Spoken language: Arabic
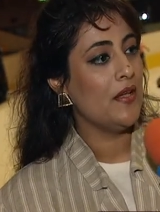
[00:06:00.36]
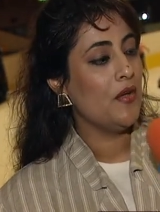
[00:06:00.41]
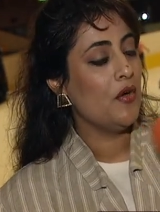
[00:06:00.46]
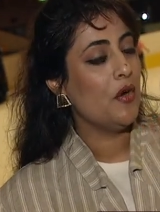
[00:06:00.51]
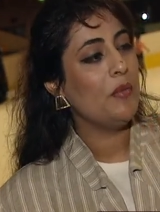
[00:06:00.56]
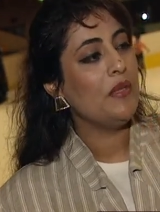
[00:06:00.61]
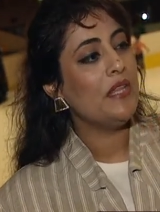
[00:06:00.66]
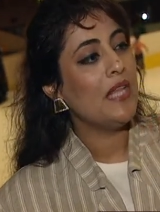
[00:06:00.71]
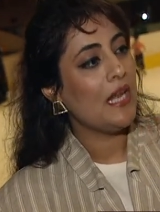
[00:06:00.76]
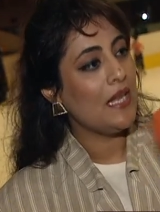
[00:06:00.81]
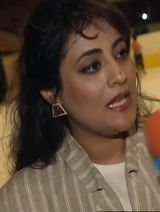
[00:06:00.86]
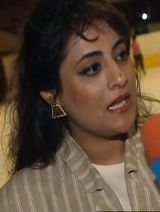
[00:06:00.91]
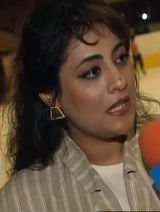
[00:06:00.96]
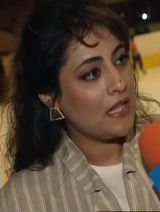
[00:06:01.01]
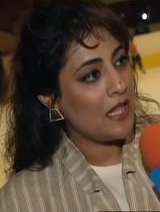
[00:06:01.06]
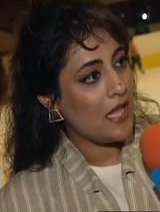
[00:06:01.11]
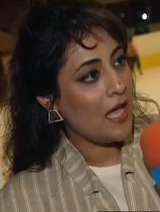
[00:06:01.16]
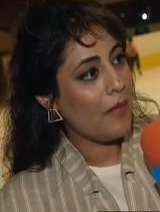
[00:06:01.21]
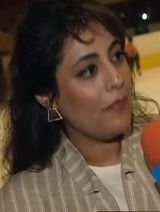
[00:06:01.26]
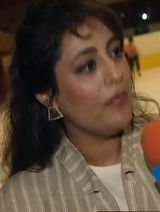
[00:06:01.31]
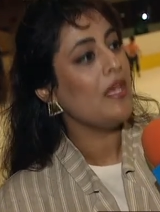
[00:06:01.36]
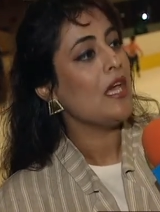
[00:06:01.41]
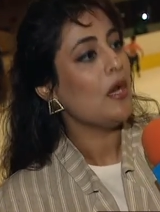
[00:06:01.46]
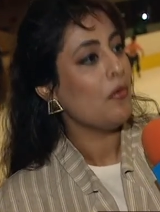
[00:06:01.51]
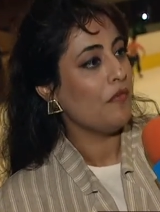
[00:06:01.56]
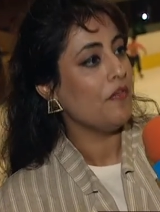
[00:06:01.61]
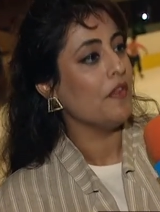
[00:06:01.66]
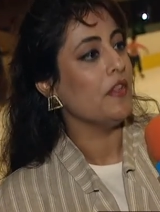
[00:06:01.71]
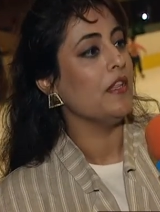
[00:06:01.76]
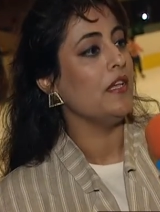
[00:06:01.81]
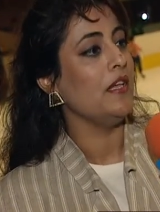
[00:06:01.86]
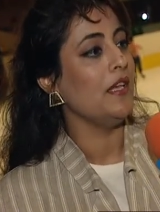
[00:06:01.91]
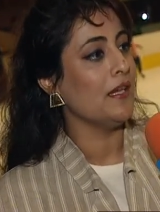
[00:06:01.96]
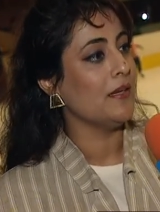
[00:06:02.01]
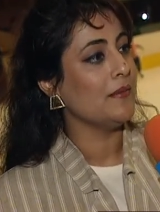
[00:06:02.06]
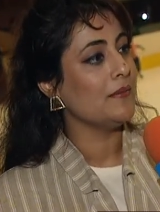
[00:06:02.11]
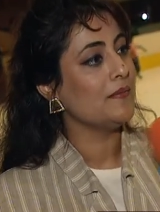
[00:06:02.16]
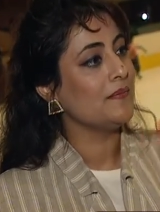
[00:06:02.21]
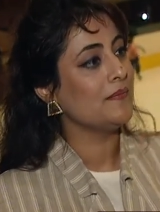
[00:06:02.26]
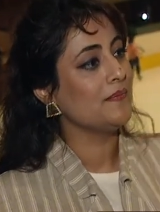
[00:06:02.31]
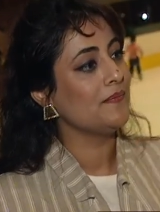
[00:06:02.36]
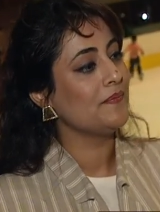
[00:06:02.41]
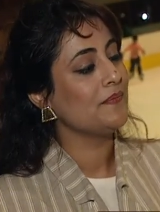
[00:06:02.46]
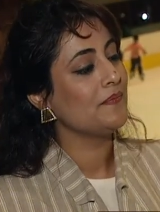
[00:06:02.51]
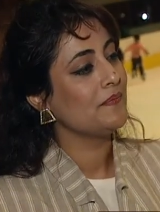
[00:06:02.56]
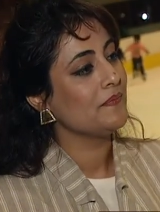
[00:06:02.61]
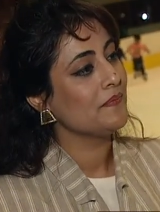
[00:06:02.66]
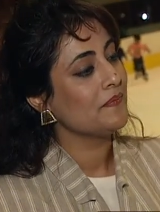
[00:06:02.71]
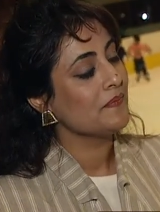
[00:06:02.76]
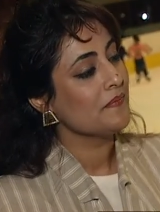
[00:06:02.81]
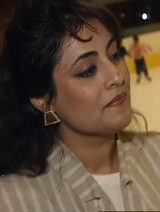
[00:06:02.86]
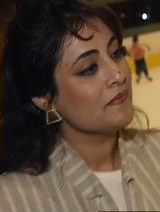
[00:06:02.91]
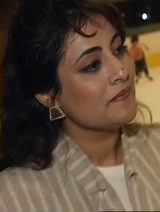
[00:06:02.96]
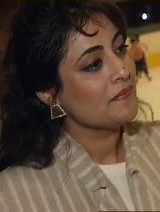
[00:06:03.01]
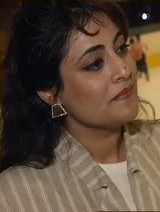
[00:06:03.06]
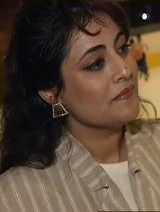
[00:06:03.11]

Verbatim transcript: وميداليات ذهبيه وفضيه هناك شروط